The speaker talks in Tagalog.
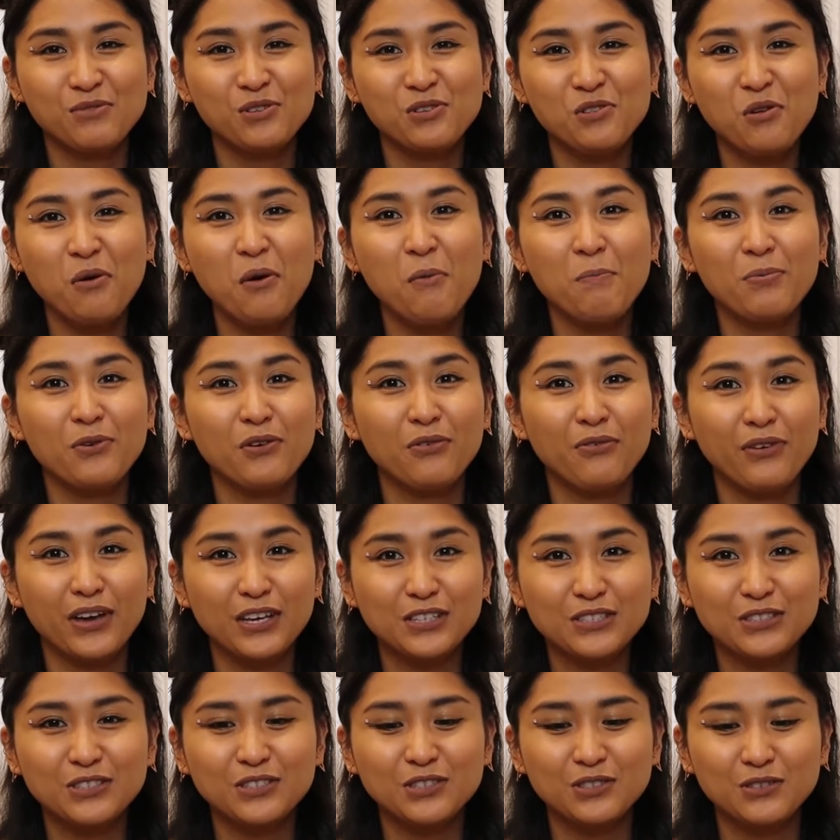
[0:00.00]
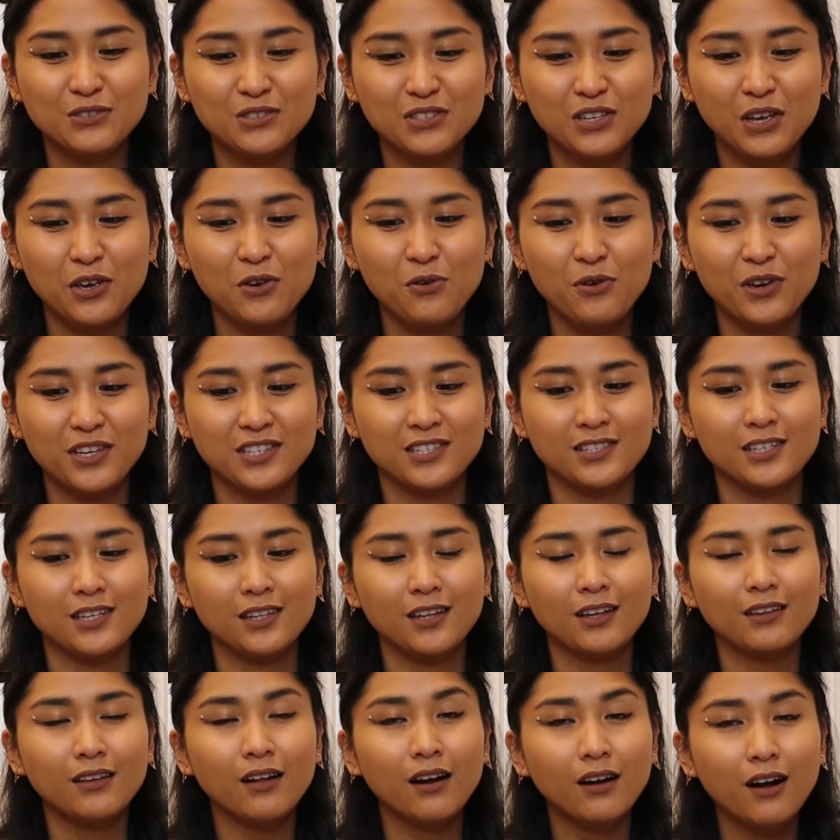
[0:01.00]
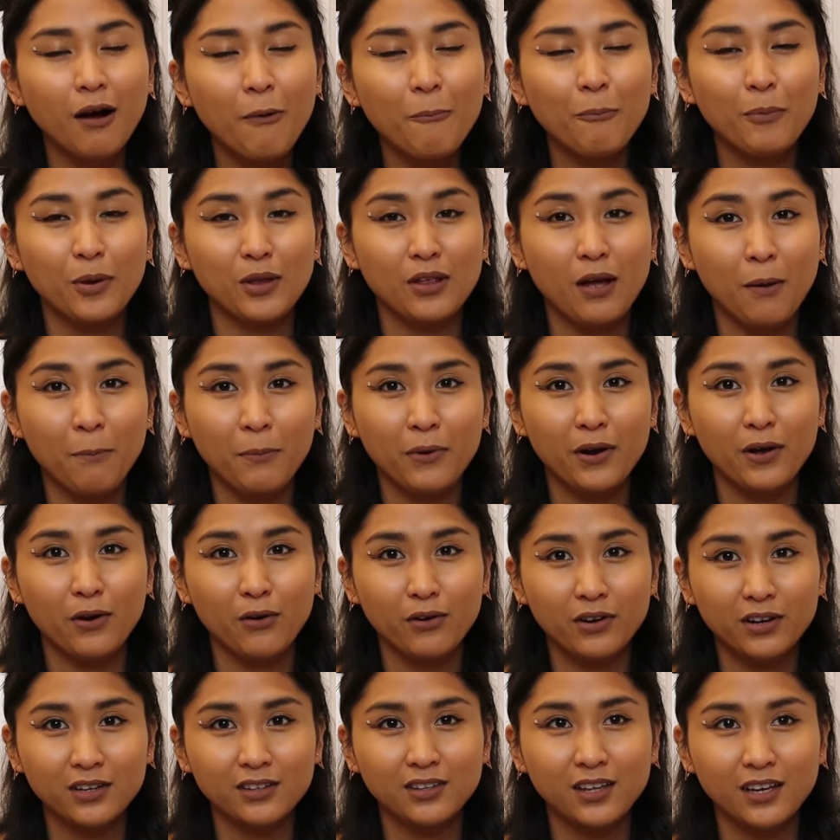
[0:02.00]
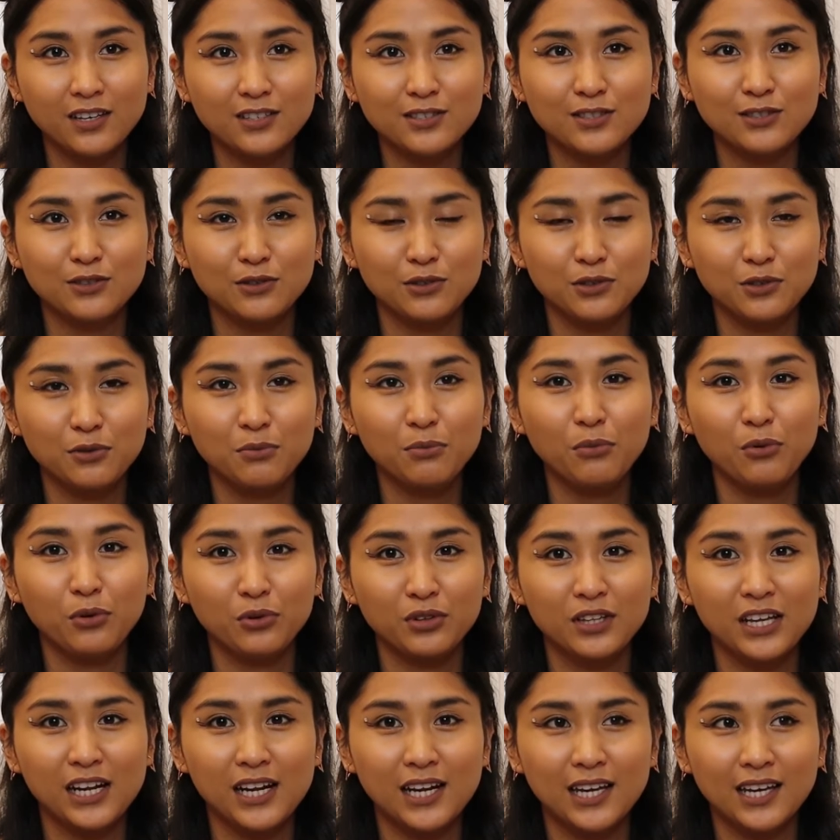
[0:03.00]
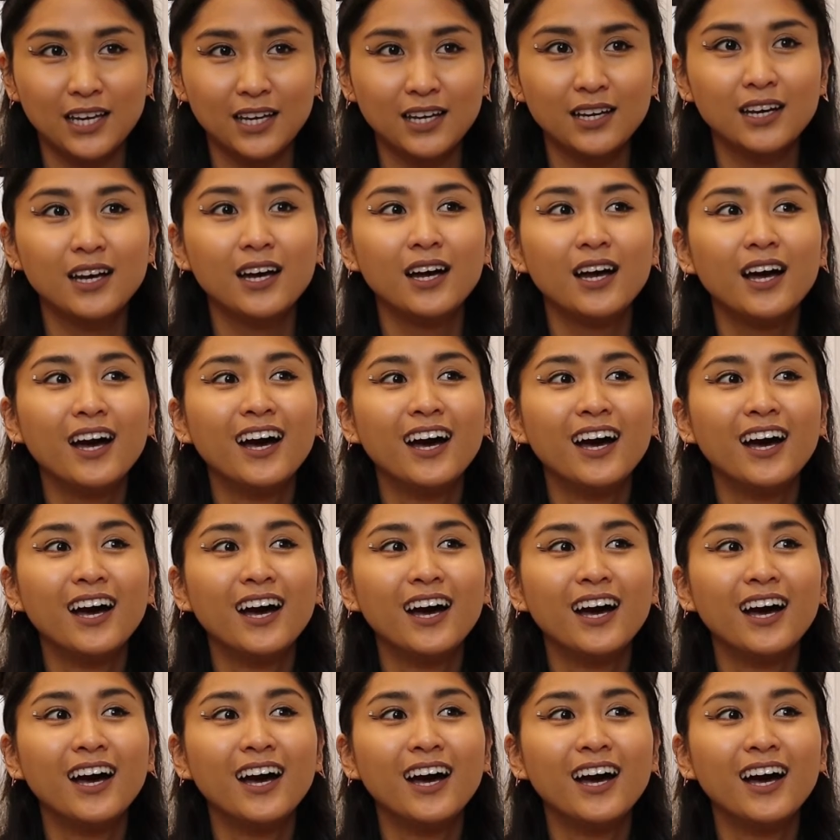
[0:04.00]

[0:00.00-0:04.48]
alam to ng mga professors ko sa UST na talagang pinaprioritize ko yung modeling.